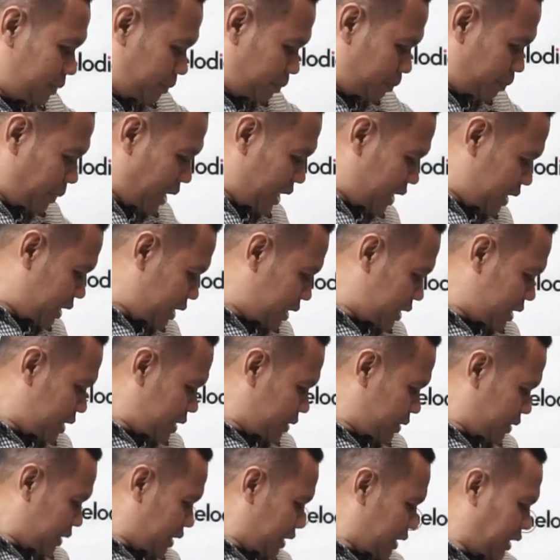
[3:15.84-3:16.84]
Menel
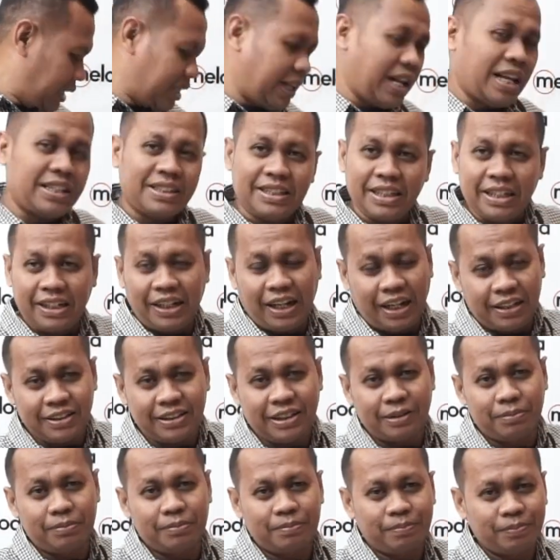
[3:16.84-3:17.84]
Classic
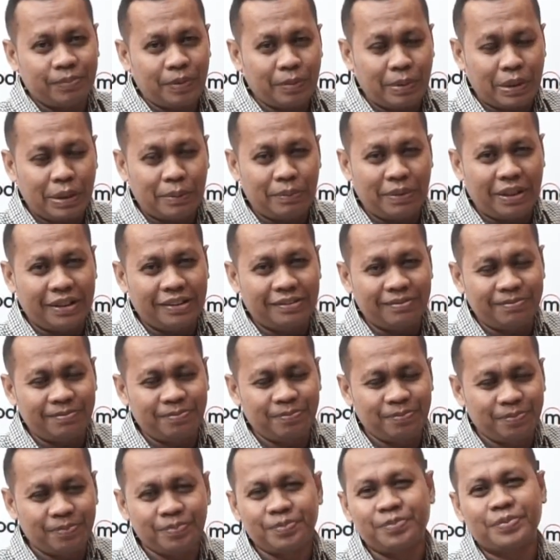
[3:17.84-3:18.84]
Custom, teman-teman.
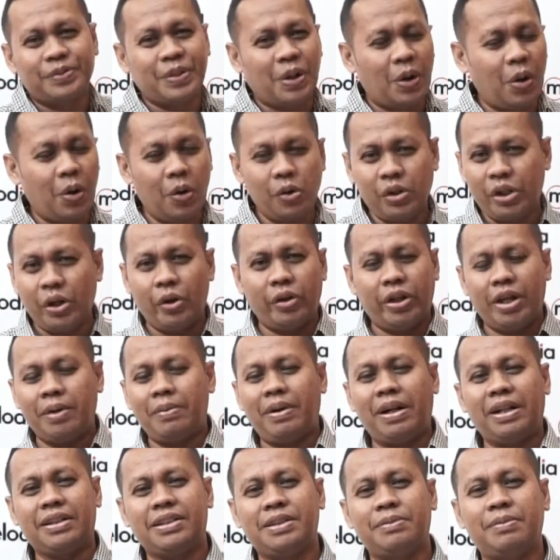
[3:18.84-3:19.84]
Oke-oke
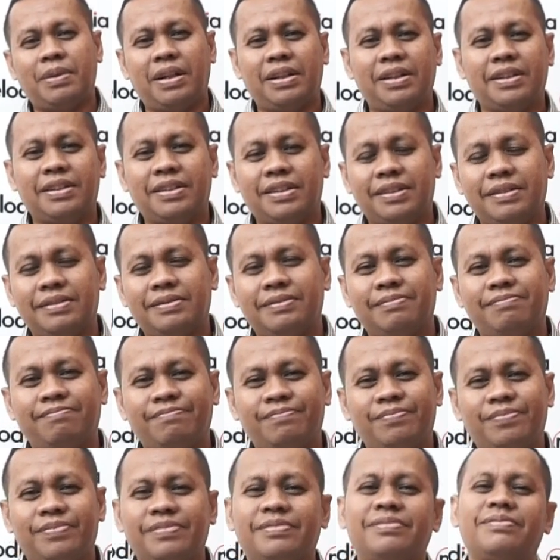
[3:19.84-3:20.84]
banget simbalnya.
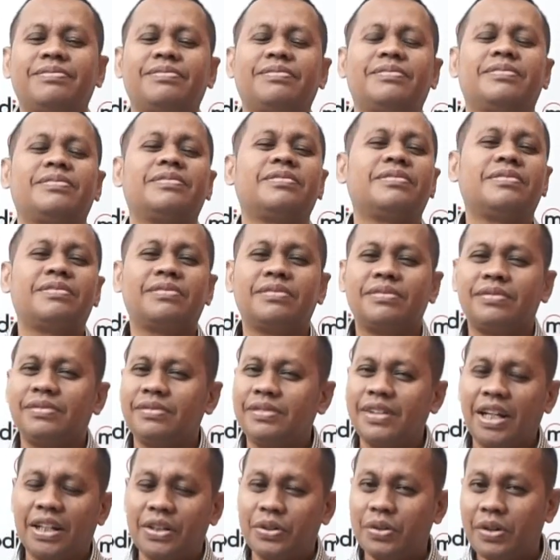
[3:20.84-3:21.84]

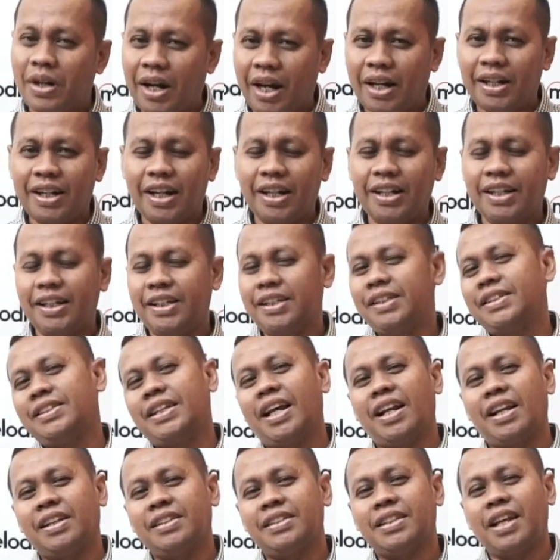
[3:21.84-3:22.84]
Dan juga ada nih
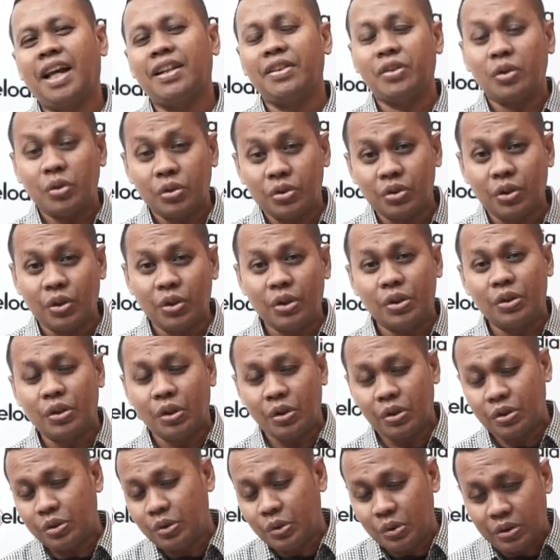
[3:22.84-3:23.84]
salah satu contoh
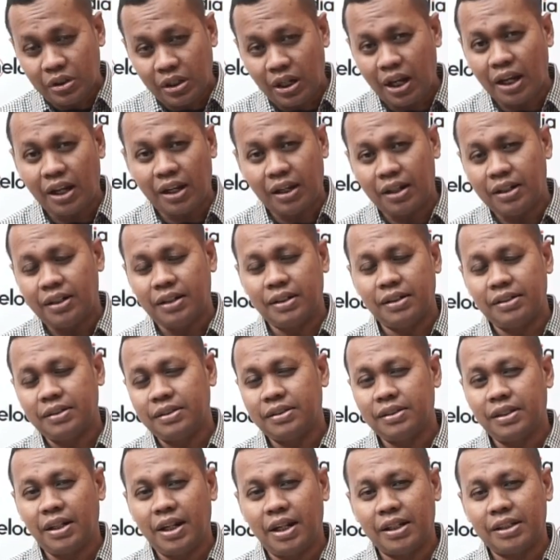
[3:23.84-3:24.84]
juga
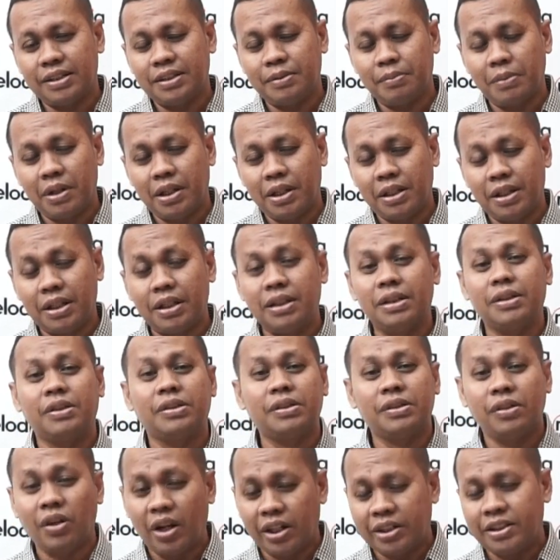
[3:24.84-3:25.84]
dari simbal
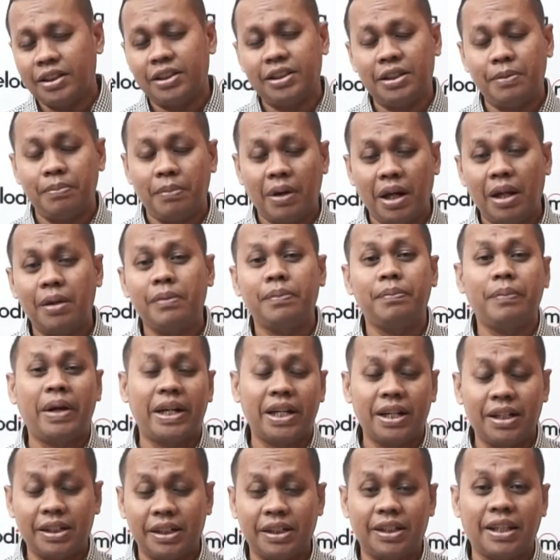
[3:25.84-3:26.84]
koleksi simbal
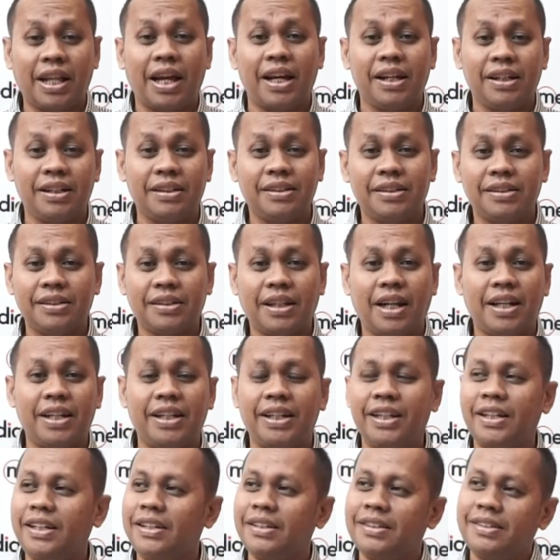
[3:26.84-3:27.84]
menol kita kali
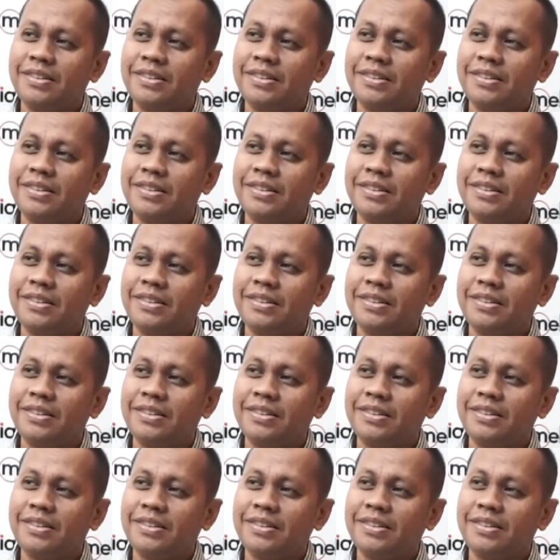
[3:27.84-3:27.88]
ini.